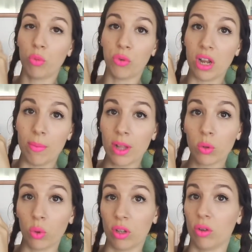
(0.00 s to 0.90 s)
vous pouvez les
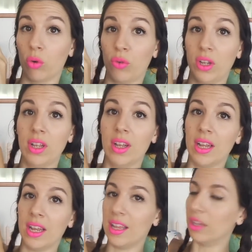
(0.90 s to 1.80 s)
mettre ou les enlever.
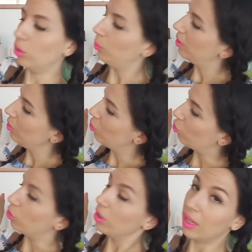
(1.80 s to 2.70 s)
Et il y a ce petit nœud
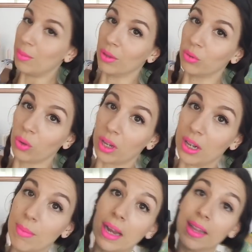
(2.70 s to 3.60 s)
jaune. Et bien sûr,
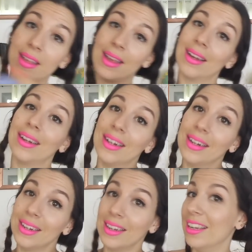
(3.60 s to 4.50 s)
marinière.
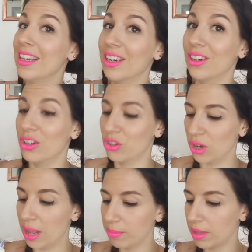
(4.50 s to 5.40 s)
Et euh, je
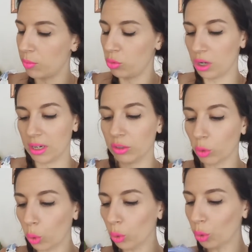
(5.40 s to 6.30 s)
l'aime d'amour, il est
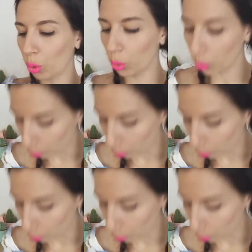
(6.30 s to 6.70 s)
trop trop